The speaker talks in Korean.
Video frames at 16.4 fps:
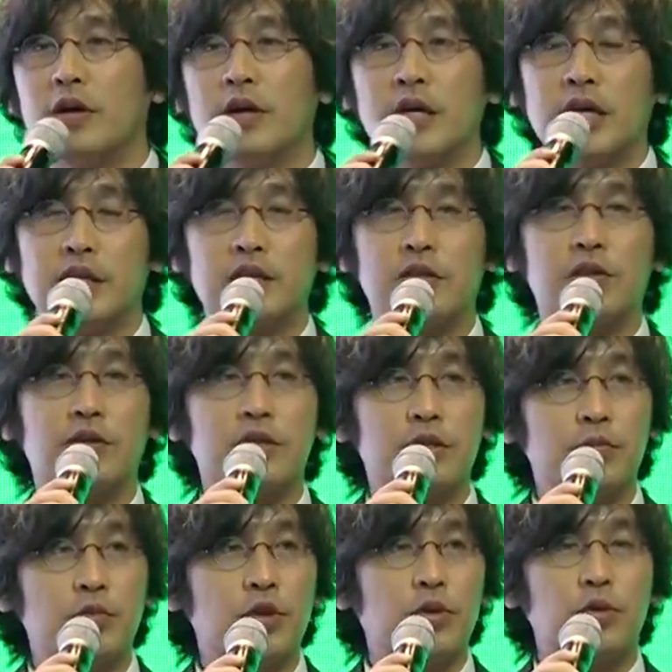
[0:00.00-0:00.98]
어,
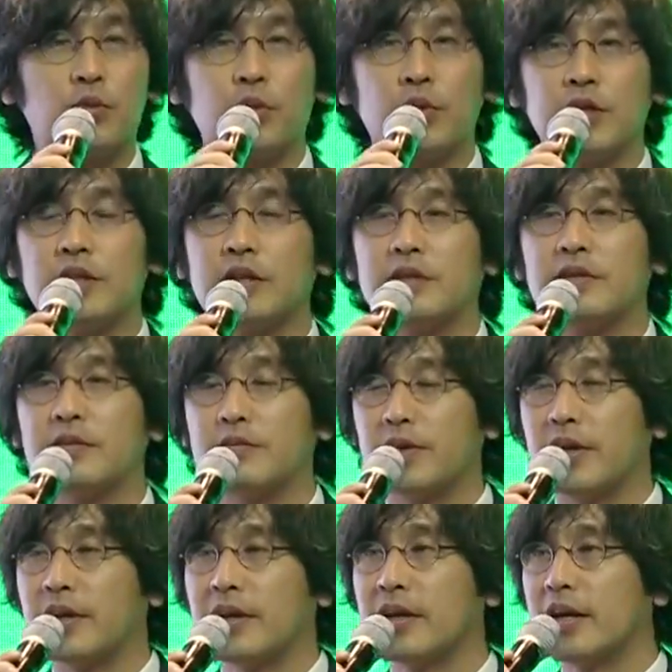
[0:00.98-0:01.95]
2010년도
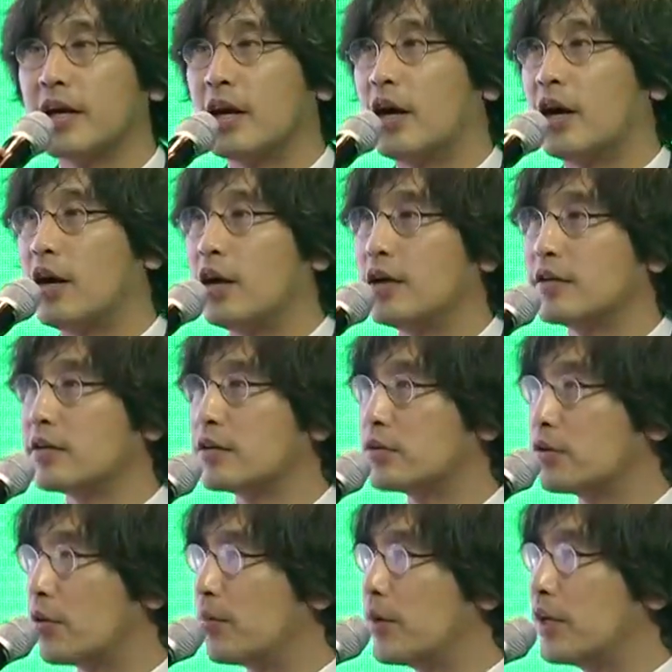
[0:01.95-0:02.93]
이때쯤에 어,
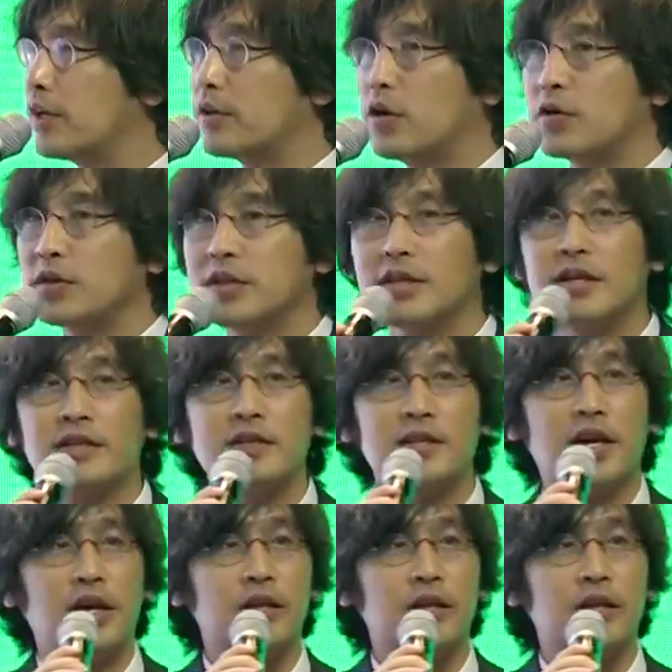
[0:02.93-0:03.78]
정말 혁신하지